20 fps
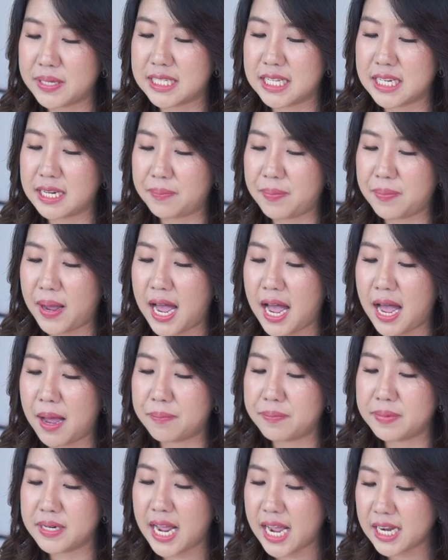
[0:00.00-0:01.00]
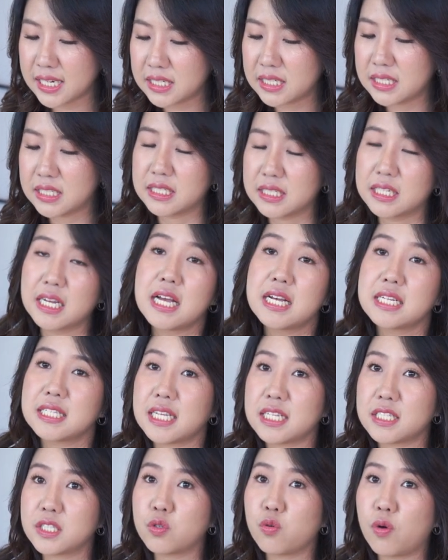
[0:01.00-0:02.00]
ประสิทธิภาพได้ถึง
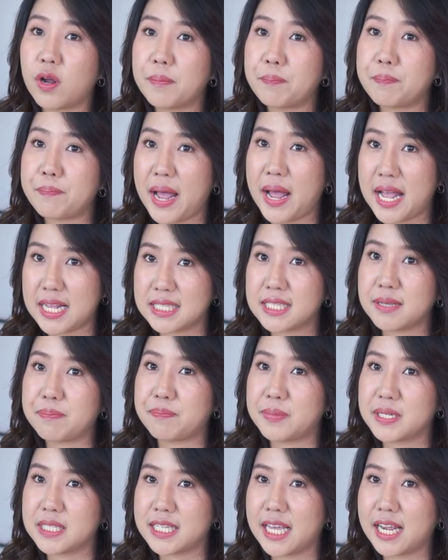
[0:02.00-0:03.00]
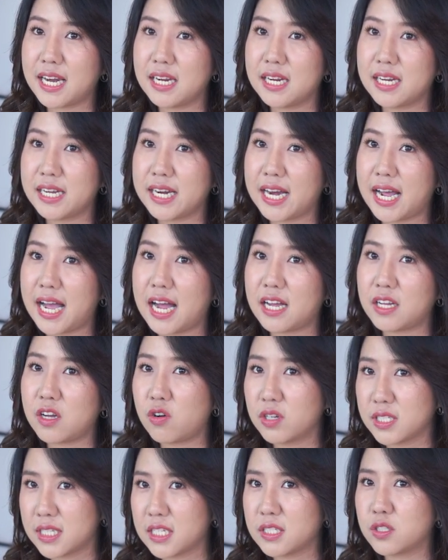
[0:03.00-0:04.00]
สัดส่วน 80%เลยนะคะ ข
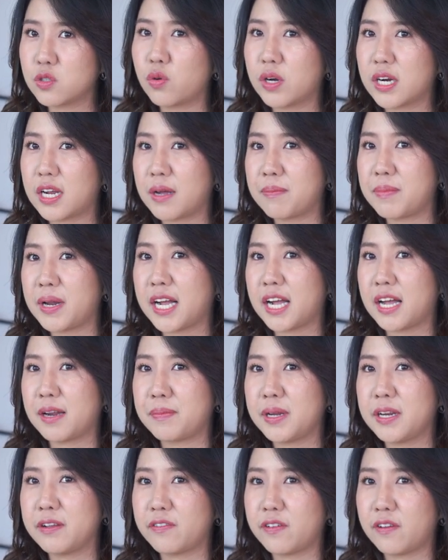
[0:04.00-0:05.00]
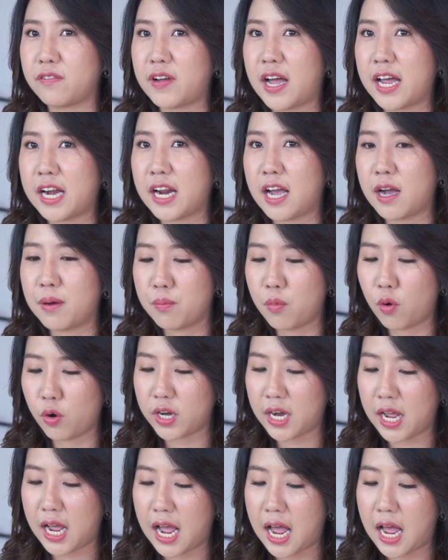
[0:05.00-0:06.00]
องสัดส่วนกำลังการผลิตไฟฟ้าทั้งหมด
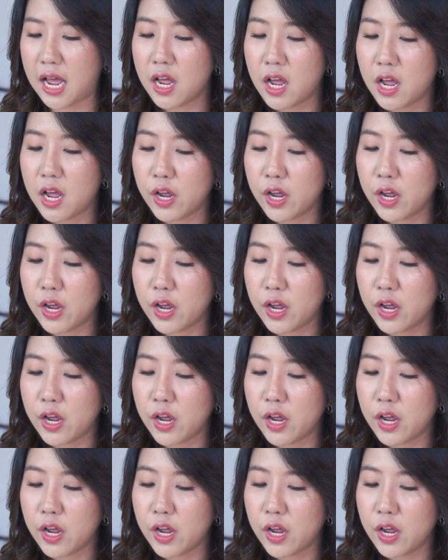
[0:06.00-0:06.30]
นะคะ